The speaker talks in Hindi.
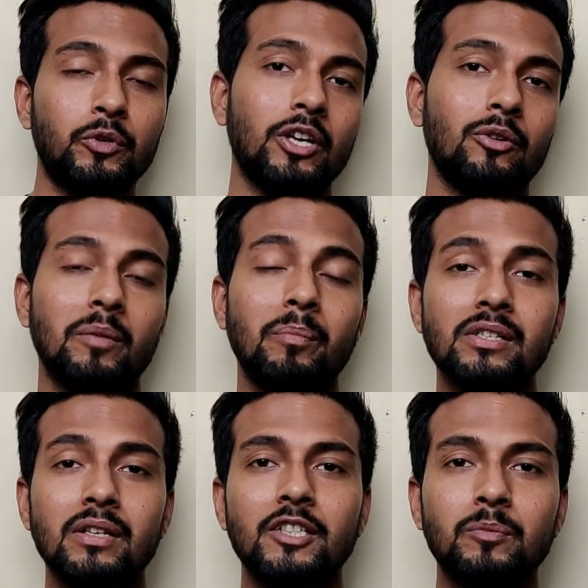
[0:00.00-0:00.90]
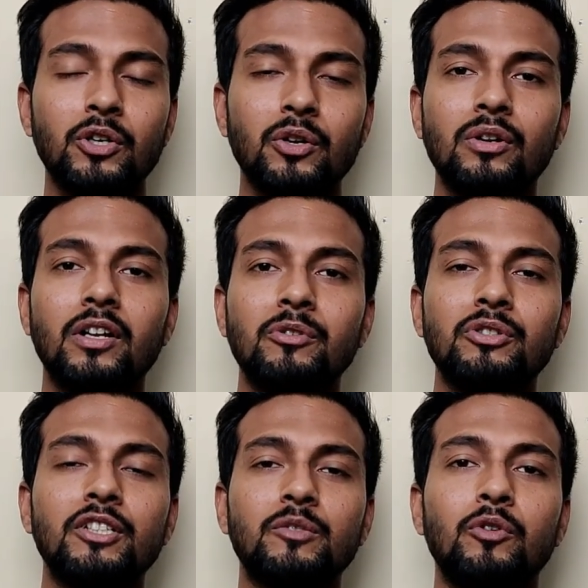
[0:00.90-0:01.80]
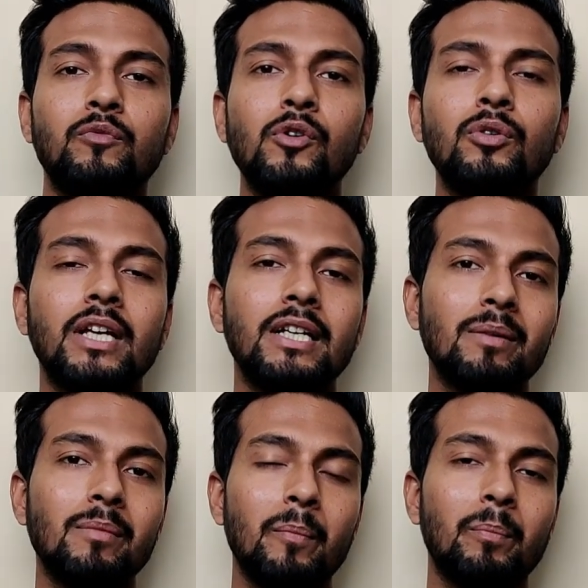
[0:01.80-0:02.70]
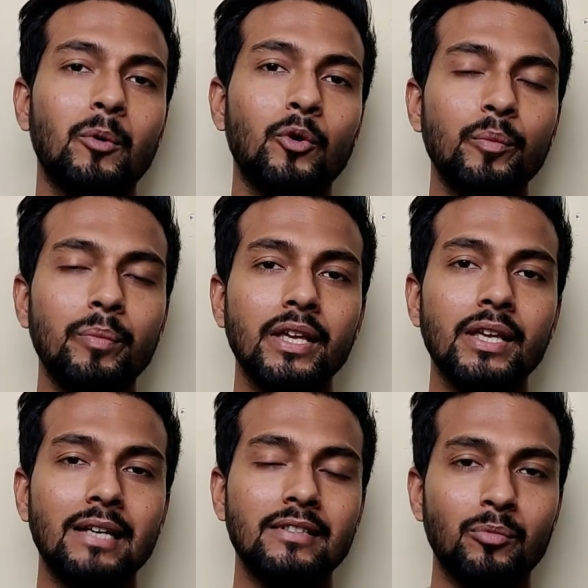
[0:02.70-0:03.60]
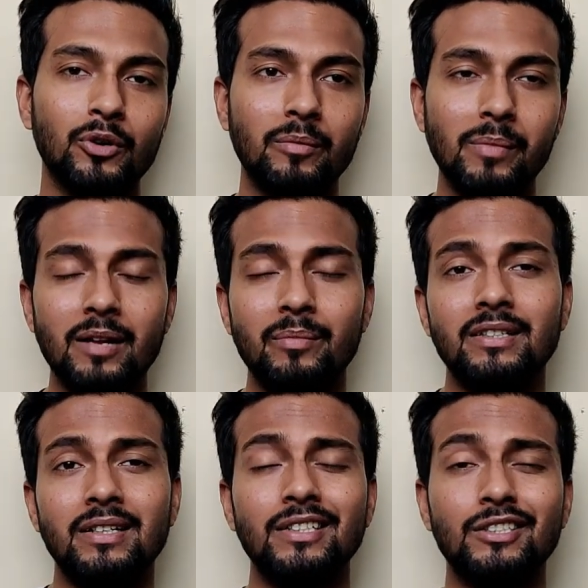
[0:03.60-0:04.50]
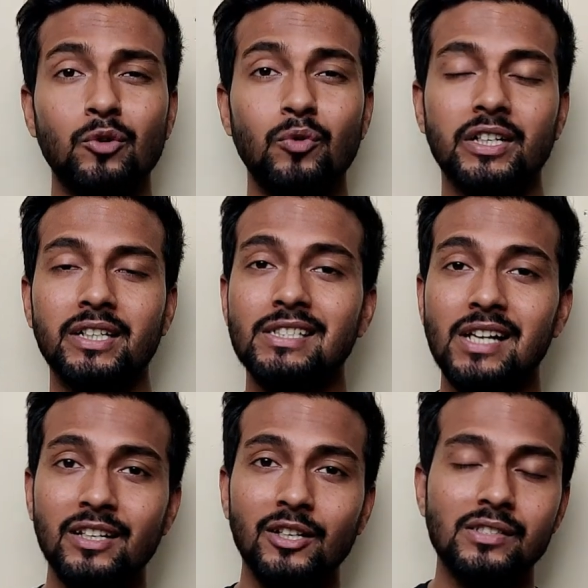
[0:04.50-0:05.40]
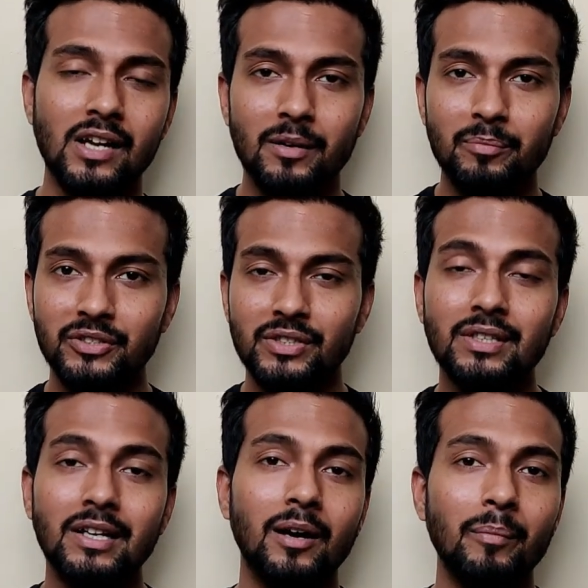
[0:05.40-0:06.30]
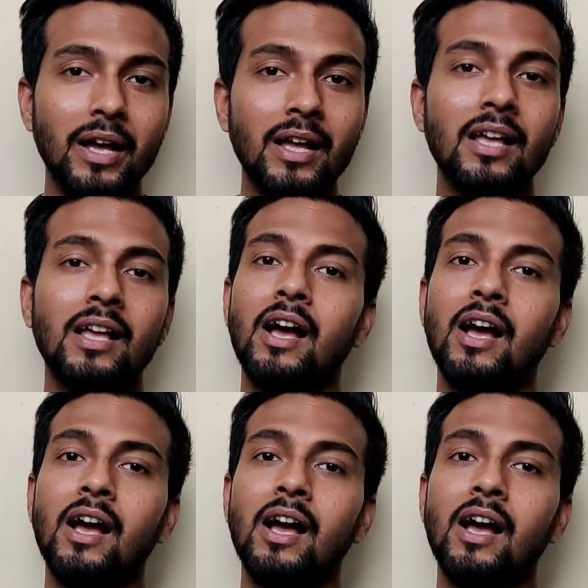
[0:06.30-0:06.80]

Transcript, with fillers: एक्सपोर्ट क्या होता है पर्सनल एक्सपोर्ट या नॉन कमर्शियल एक्सपोर्ट वो होता है जब आप कोई भी ऐसा प्रोडक्ट बाहर भेज रहे हैं जिसकी क्वांटिटी चार चार पीसेस से कम है